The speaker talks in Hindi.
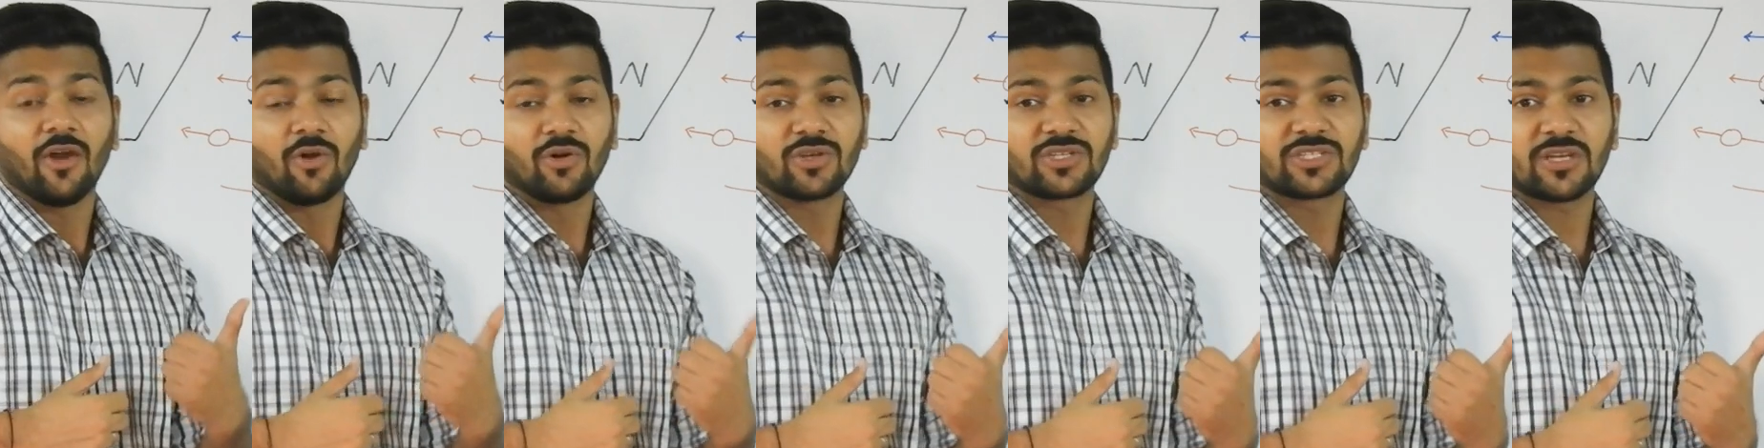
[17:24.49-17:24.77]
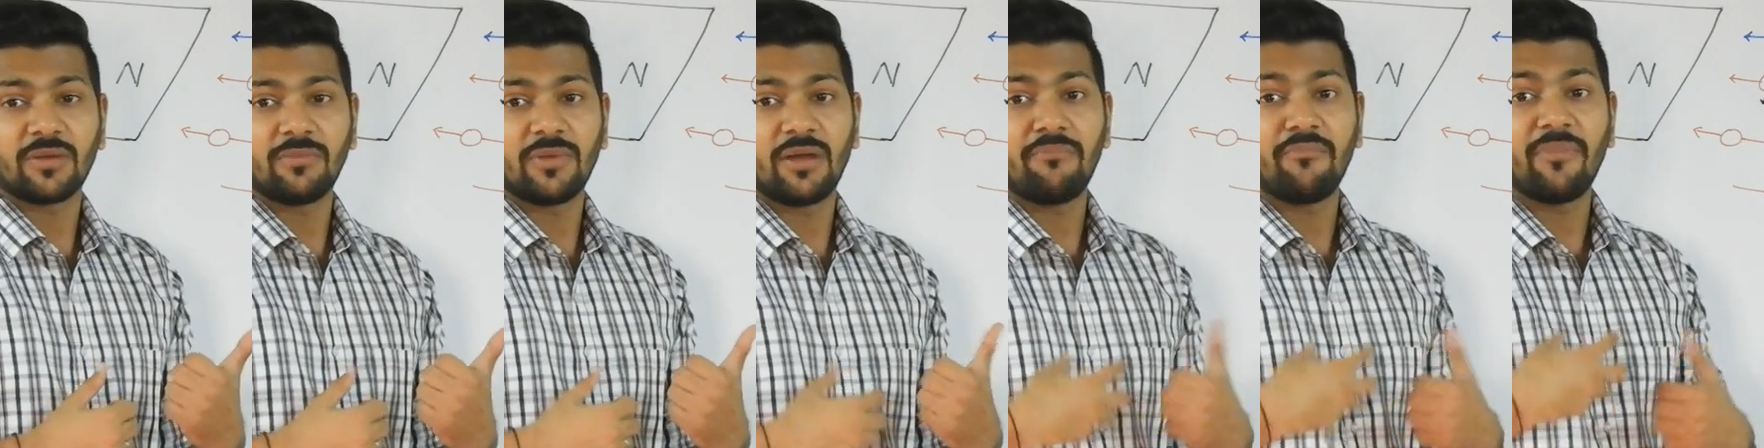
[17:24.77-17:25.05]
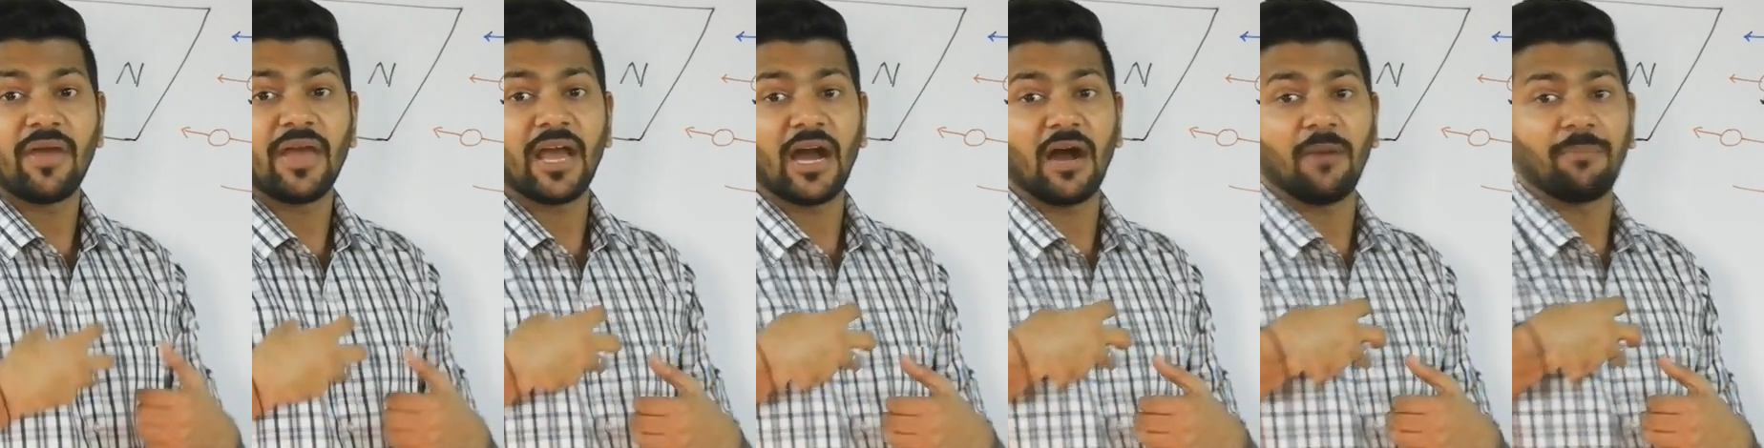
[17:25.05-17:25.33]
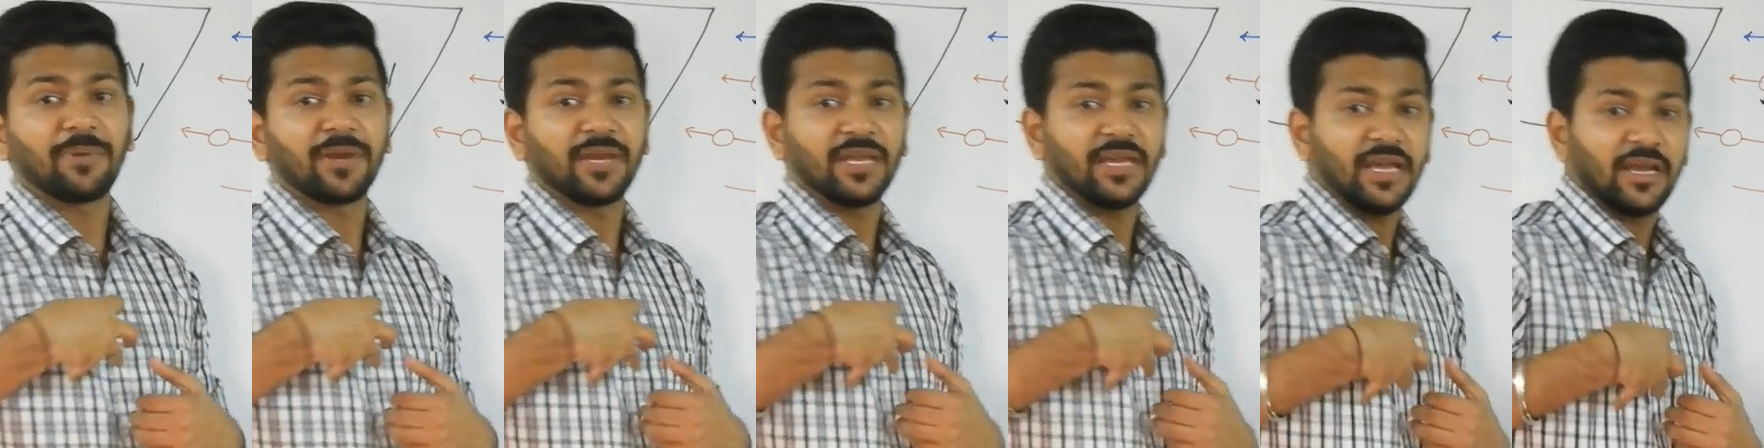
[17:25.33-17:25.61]
उस समय मैं
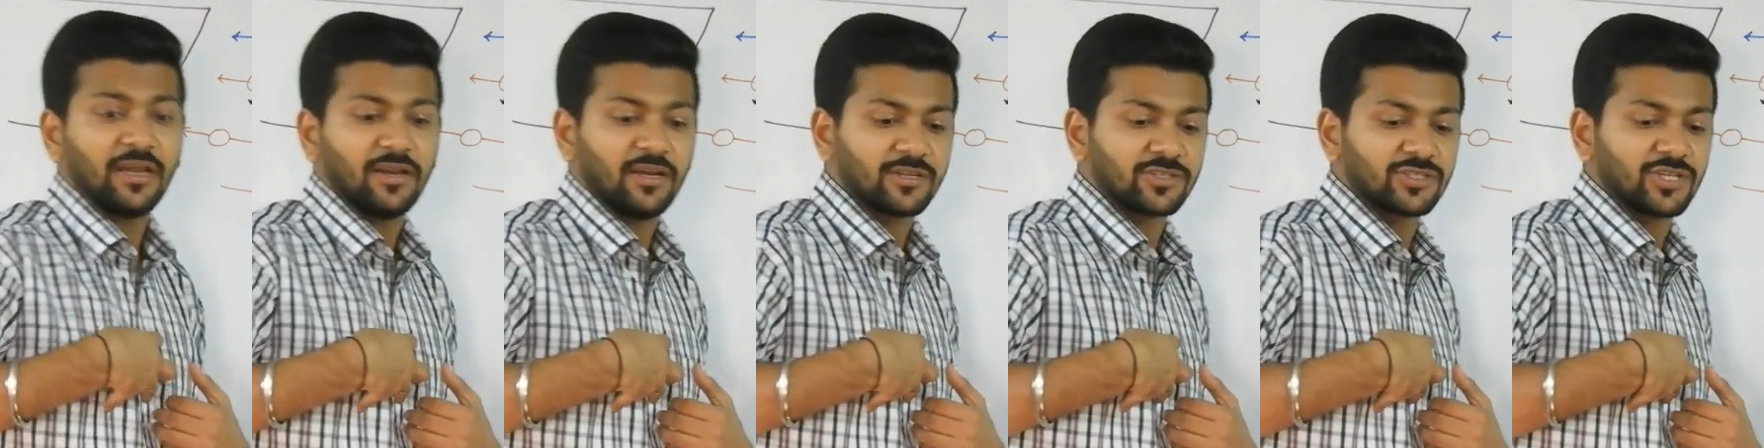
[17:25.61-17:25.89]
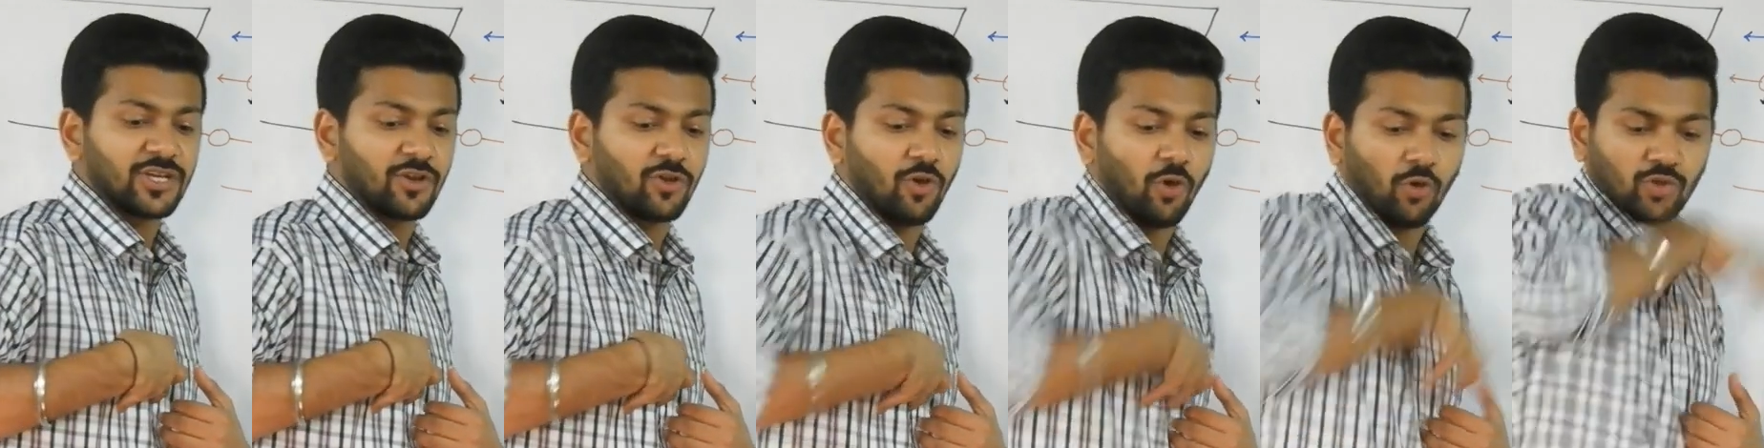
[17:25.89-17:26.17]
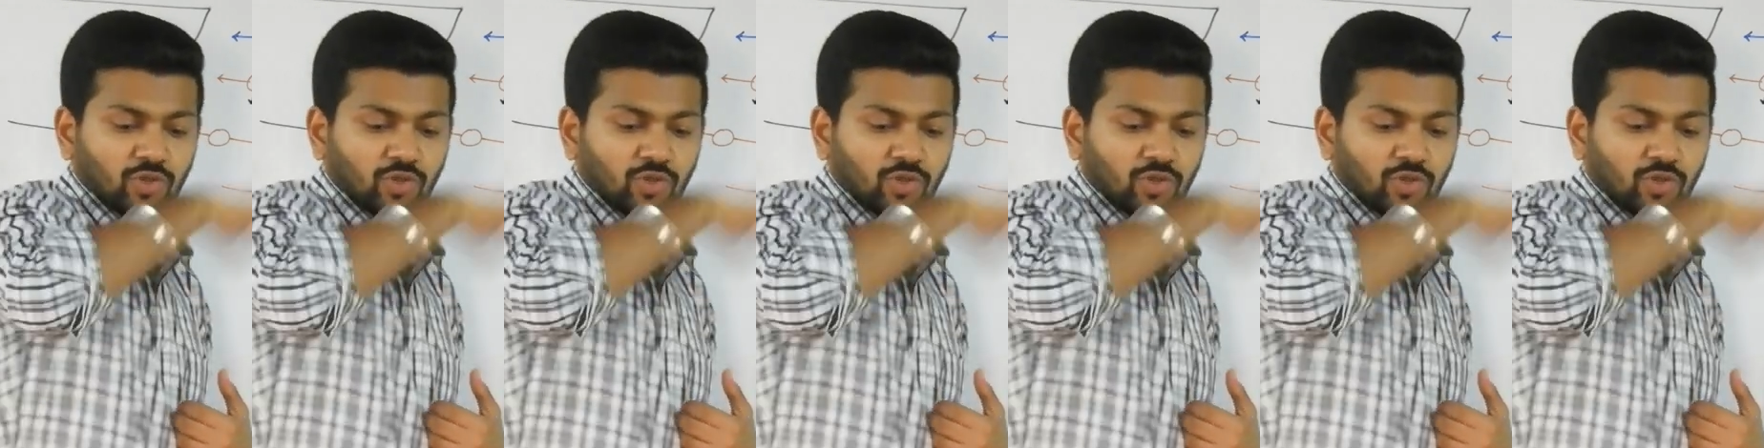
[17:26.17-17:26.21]
अपनी एनर्जी को